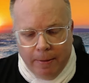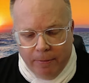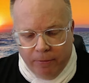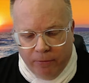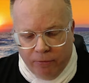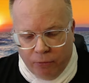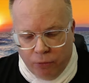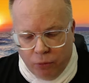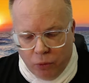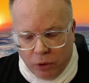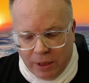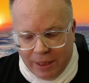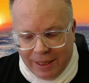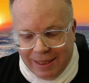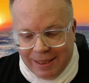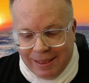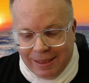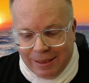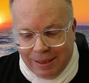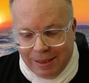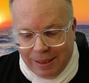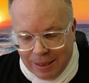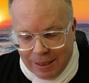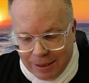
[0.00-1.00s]
für den
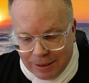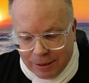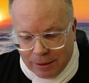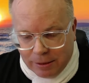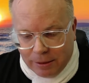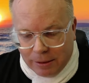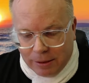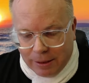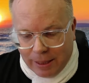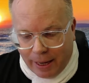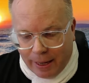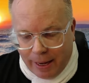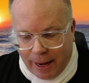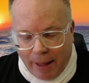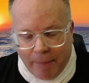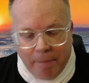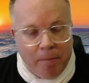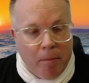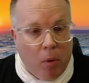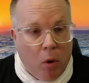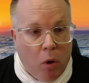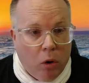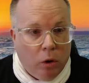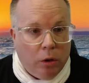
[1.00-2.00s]
Diesel. Dann
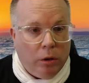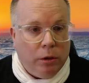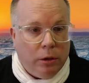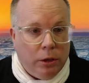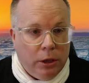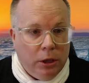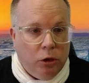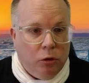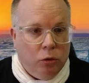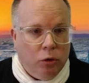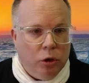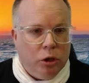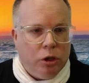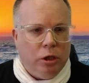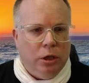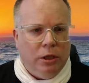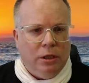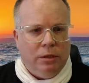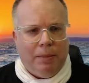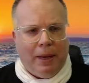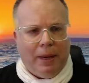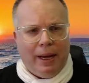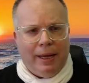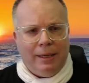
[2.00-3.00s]
ab morgen die
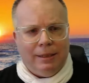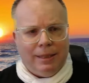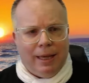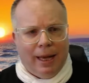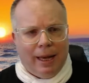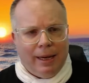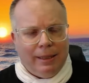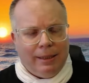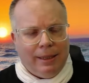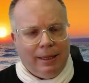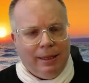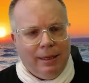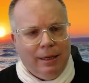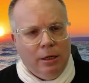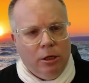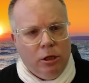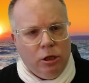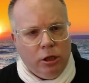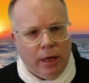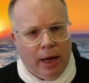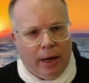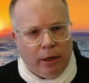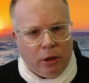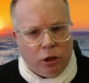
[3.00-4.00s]
Durchschnittspreise an den
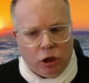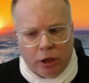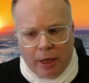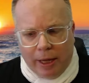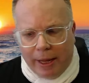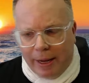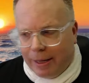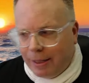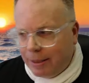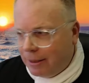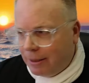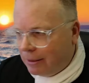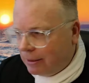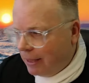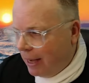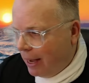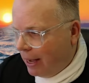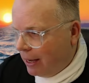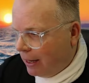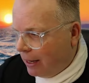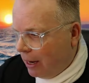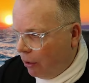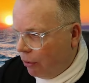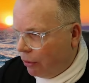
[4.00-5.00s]
Tankstellen.
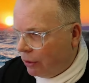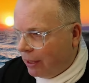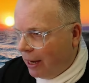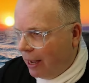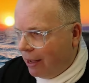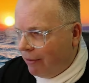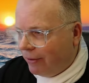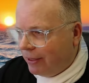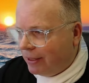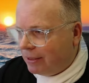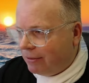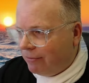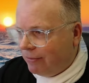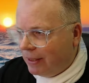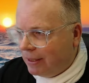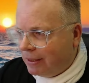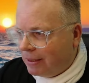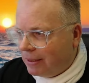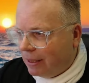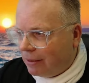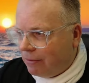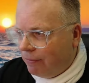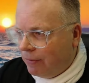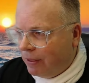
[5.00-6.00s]
Ja, auch da geht es, wie
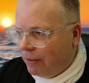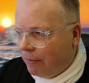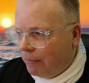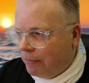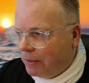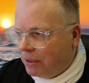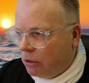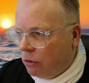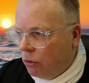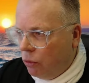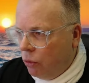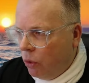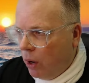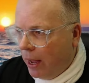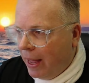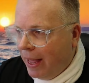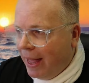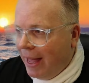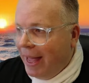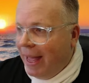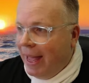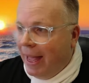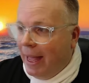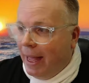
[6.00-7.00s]
gesagt, wieder ein bisschen höher.
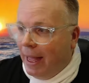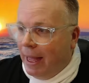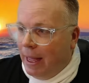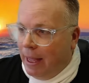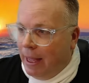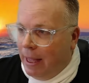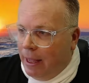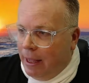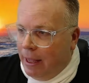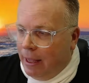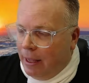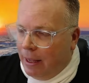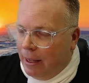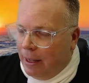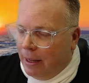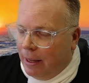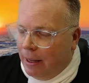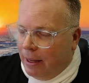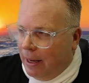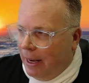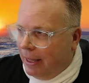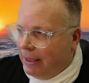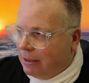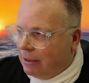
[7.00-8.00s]

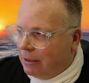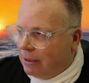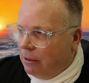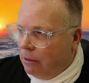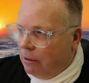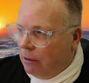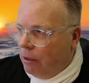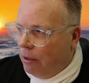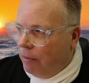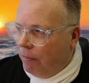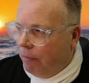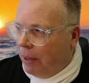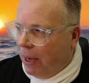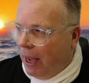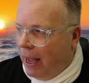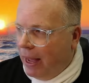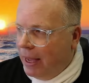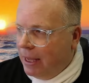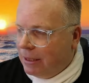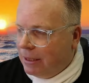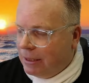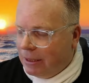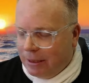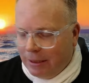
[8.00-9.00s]
Letzten
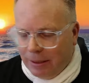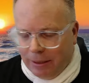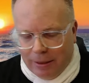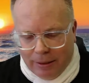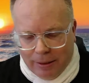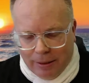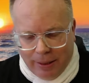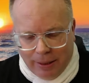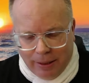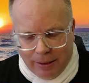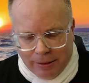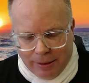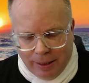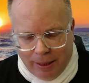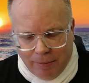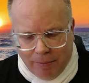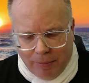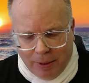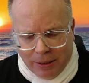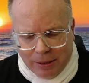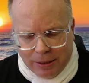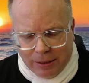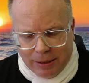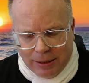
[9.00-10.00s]
Preis äh, in Sachen
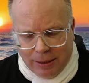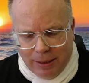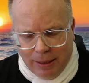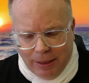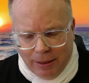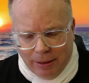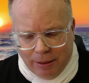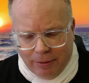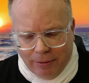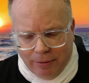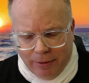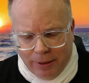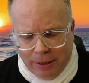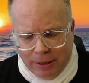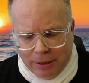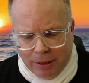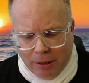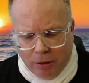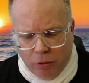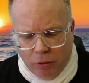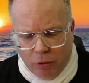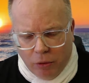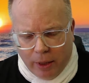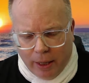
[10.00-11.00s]
Benzin in
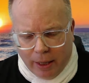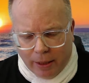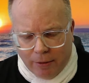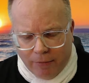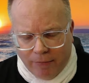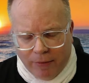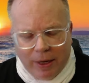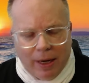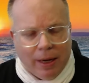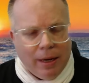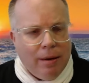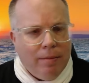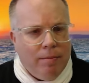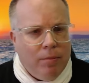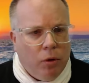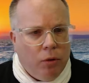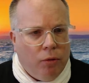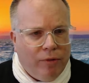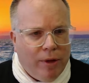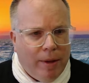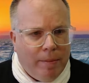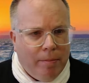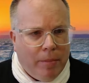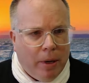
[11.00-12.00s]
dieser Höhe hatten wir dann im
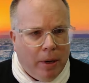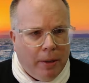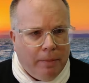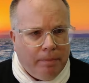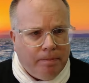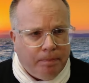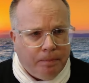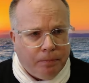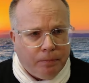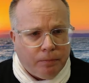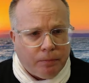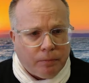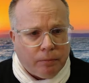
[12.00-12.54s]
November.